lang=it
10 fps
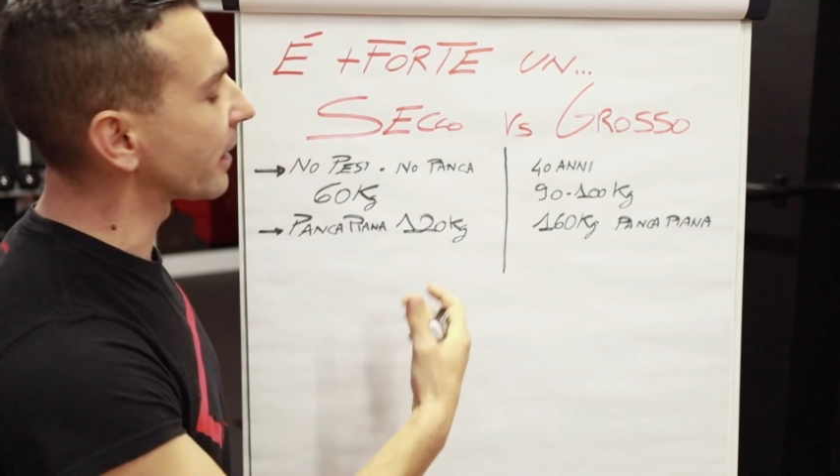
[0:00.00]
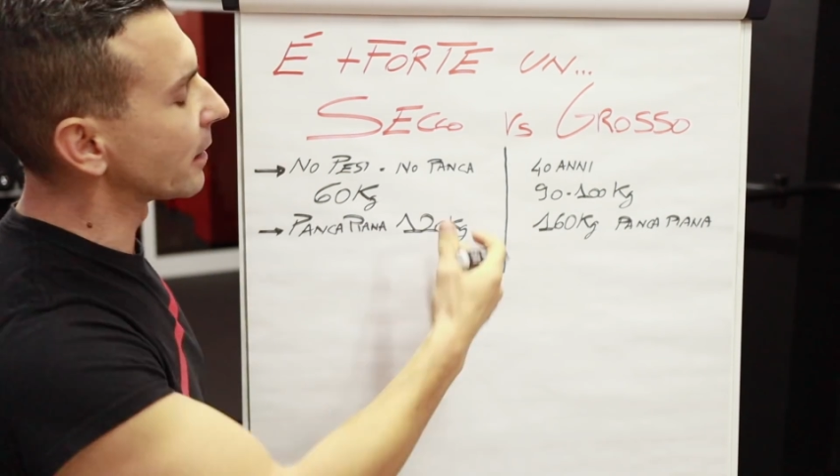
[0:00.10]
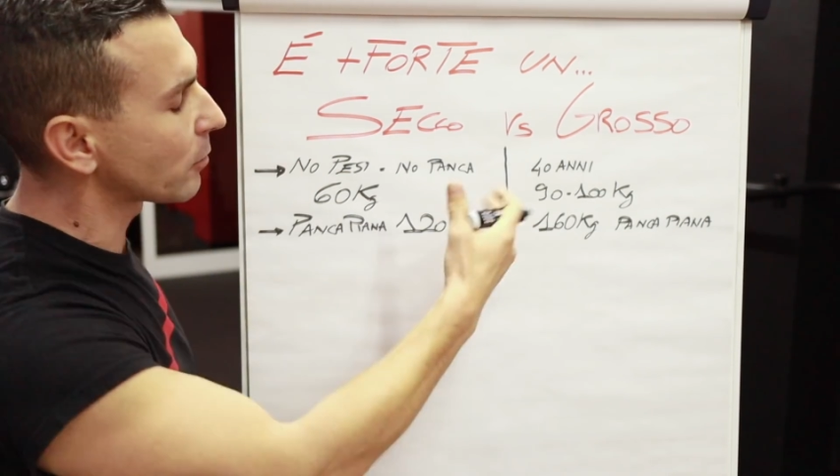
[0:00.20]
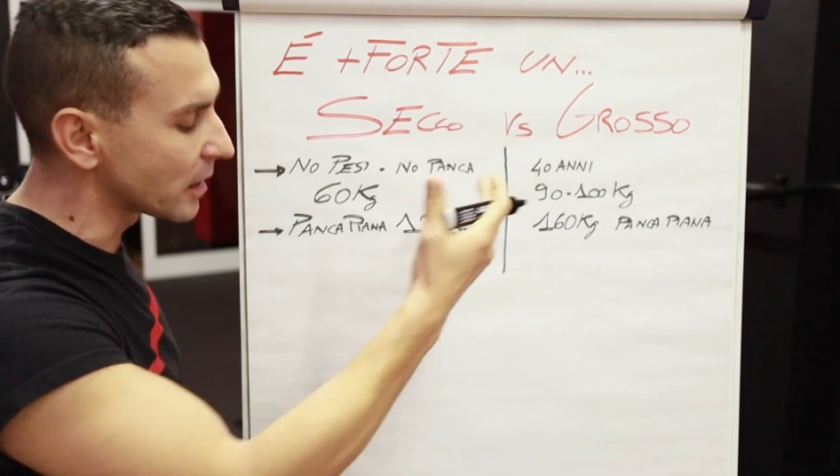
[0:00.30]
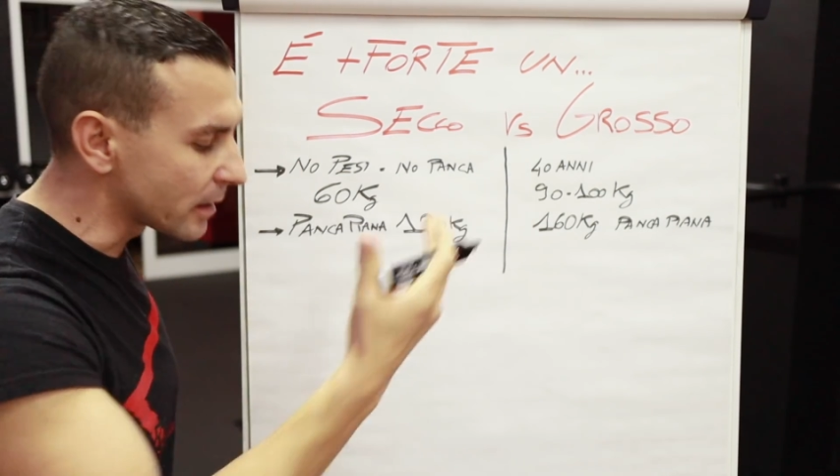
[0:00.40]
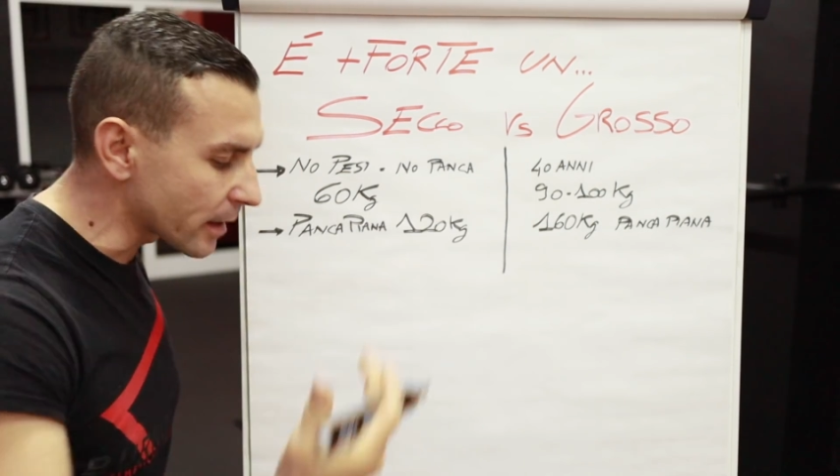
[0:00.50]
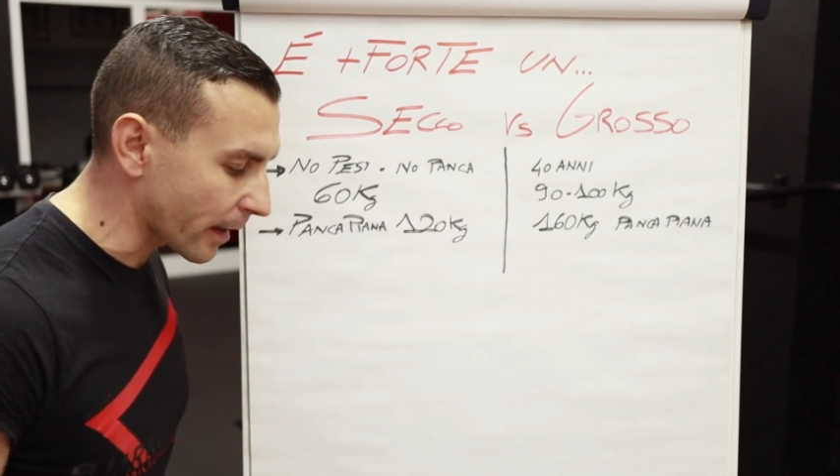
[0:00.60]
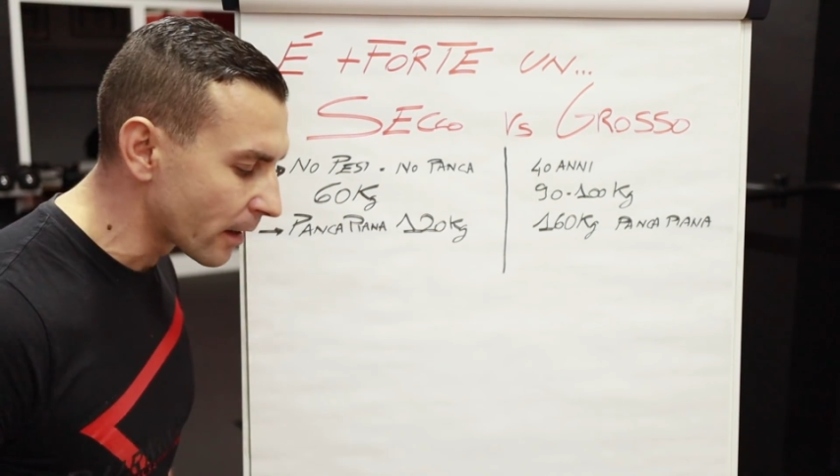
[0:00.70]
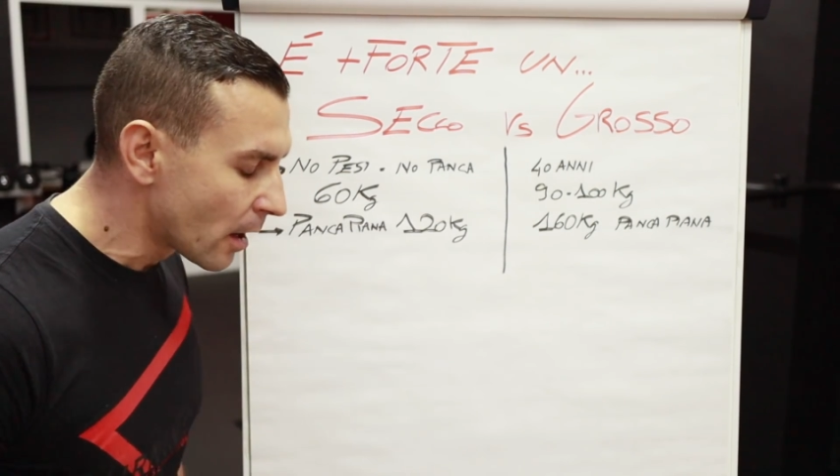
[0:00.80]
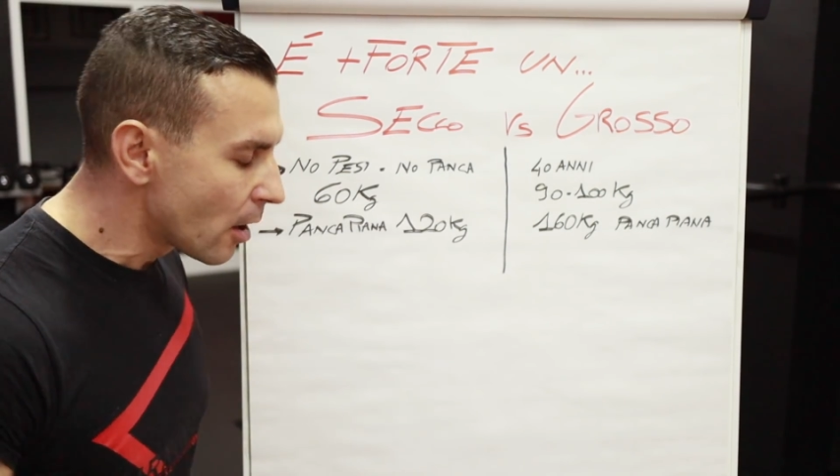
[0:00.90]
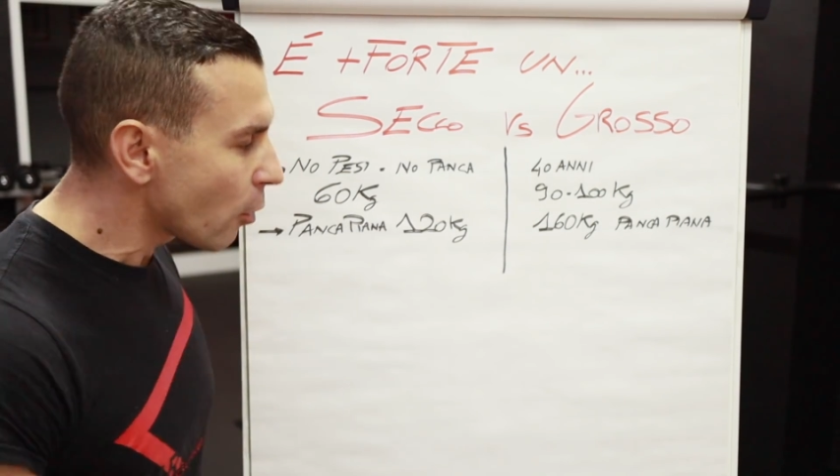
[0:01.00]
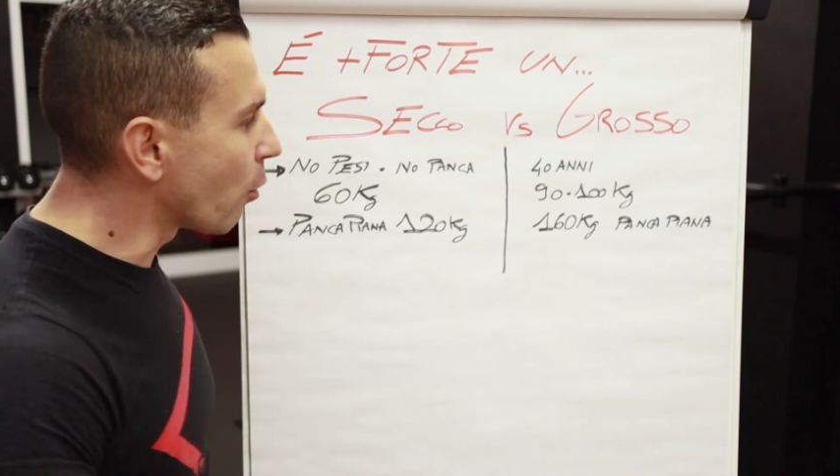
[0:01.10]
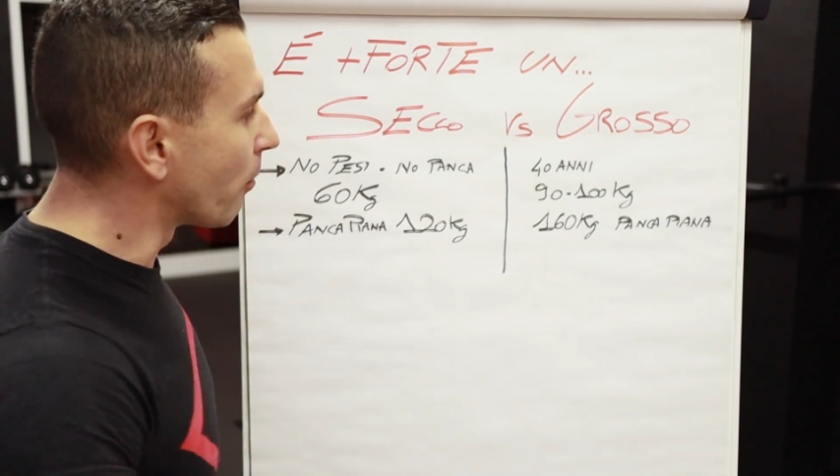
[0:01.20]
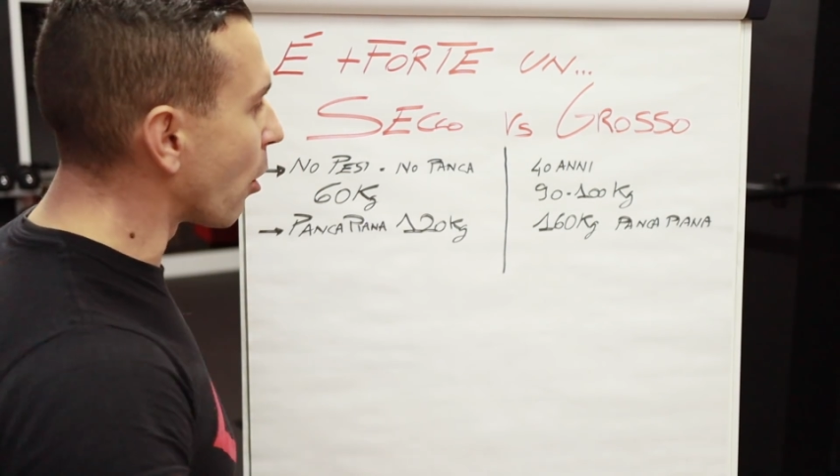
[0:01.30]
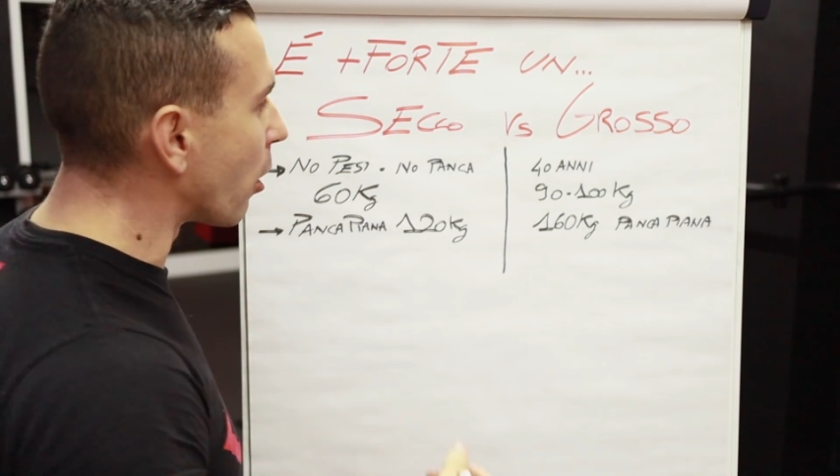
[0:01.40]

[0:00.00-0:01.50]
kg, quindi direi un